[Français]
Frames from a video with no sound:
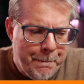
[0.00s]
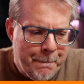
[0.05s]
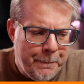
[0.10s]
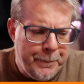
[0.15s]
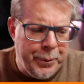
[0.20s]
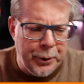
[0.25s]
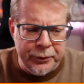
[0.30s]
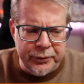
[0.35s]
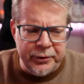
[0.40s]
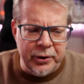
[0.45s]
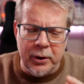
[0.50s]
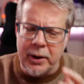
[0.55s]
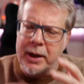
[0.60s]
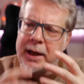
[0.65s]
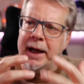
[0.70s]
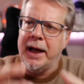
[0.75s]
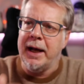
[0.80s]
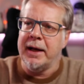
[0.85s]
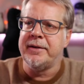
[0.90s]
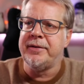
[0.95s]
Plusieurs
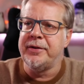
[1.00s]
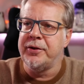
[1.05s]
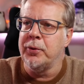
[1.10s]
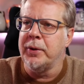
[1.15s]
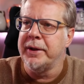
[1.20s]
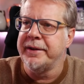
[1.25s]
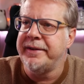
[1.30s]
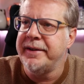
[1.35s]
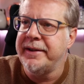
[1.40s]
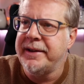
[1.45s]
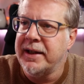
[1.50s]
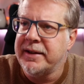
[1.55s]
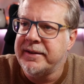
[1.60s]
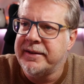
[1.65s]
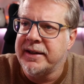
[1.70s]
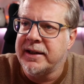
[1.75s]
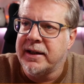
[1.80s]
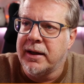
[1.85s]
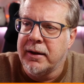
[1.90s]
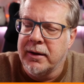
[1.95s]
réactions à cet
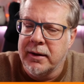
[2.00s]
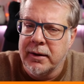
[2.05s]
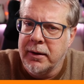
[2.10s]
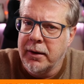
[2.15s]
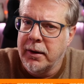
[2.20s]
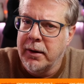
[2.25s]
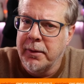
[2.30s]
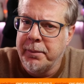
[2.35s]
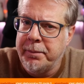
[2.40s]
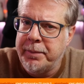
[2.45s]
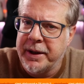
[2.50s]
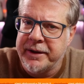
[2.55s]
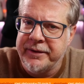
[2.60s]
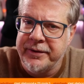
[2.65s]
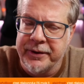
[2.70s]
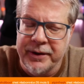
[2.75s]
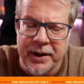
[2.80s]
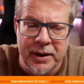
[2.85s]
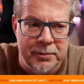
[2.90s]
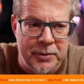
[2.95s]
article,
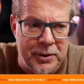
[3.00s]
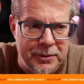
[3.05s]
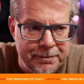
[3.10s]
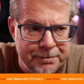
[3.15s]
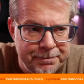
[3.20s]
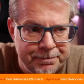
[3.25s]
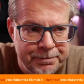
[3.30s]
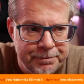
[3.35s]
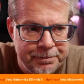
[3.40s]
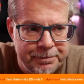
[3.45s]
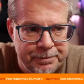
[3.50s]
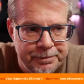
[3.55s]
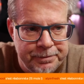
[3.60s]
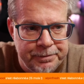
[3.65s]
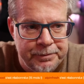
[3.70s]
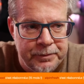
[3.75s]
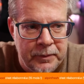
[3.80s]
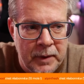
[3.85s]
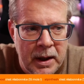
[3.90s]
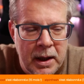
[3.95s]
personnellement.
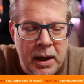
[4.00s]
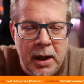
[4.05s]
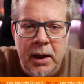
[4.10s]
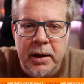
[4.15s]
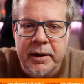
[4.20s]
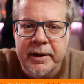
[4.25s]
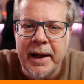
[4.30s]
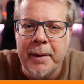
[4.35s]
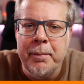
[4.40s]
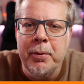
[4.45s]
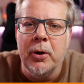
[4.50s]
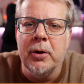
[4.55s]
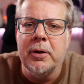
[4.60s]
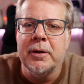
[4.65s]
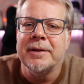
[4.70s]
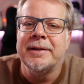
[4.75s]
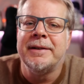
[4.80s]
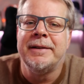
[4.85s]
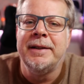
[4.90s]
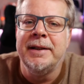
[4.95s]
D'abord,
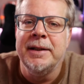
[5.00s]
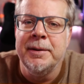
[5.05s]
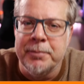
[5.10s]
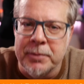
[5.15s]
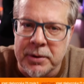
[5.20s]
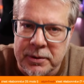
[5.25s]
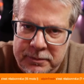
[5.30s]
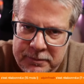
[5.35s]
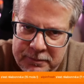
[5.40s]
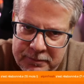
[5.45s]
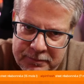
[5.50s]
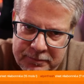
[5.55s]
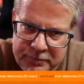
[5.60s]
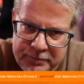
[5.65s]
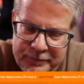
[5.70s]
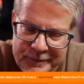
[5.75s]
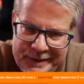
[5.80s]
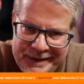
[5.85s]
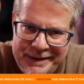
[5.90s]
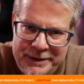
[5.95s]
Tim,
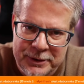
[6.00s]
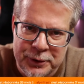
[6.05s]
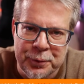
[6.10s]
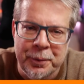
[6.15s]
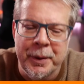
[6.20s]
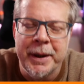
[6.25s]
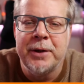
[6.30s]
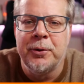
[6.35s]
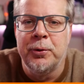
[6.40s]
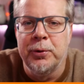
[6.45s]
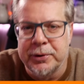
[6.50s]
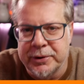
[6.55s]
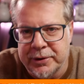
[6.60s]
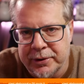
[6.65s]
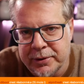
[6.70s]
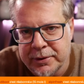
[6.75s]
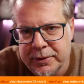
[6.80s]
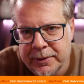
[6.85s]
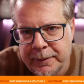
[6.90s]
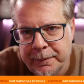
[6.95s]
si tu
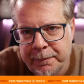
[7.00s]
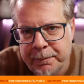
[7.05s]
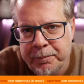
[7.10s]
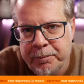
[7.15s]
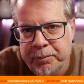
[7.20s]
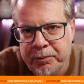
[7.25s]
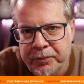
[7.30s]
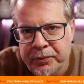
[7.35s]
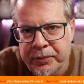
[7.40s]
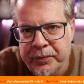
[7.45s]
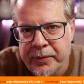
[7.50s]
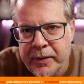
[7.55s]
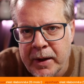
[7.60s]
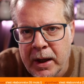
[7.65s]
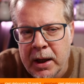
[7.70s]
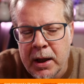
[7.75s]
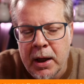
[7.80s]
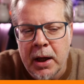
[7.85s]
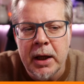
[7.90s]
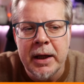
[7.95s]
m'écoutes,
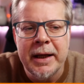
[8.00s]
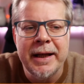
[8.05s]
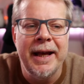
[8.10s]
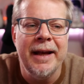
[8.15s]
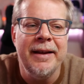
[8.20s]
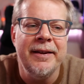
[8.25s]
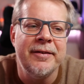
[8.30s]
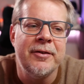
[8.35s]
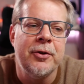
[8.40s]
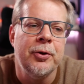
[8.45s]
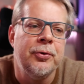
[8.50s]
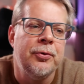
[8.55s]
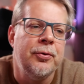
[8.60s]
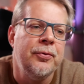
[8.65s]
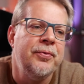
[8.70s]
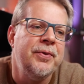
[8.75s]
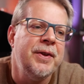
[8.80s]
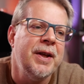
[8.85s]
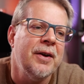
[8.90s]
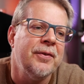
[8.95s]
qu'est-ce que tu
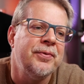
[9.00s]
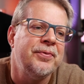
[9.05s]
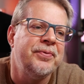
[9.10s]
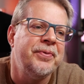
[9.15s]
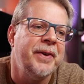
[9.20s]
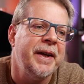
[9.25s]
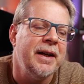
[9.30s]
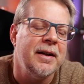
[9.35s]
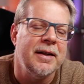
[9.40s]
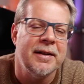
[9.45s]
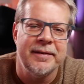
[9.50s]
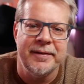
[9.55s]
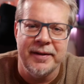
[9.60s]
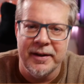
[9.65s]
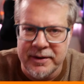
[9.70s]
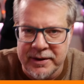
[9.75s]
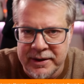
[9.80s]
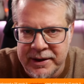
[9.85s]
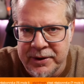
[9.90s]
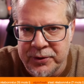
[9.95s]
viens faire la
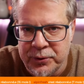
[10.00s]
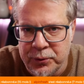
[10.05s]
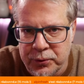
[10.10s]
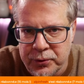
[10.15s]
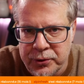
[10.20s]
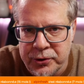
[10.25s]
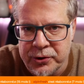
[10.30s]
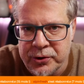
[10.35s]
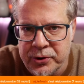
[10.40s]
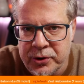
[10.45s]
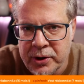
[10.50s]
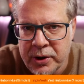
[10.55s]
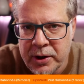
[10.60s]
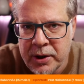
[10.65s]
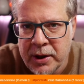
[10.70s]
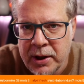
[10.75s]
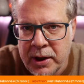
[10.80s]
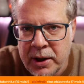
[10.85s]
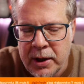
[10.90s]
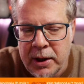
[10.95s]
Sainte Nitouche
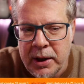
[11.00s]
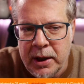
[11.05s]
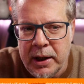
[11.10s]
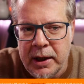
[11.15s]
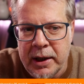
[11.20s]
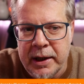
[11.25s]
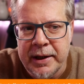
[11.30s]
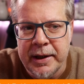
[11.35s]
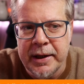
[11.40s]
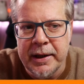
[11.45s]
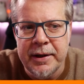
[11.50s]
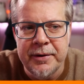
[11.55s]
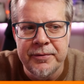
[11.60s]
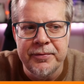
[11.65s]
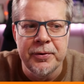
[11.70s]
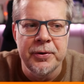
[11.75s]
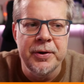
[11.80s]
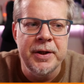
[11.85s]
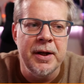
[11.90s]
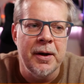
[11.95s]
et,
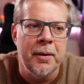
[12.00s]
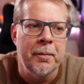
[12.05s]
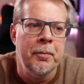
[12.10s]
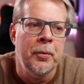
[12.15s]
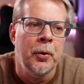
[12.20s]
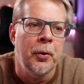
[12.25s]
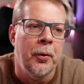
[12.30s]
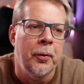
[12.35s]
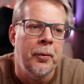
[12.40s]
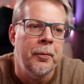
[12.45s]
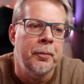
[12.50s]
venir me,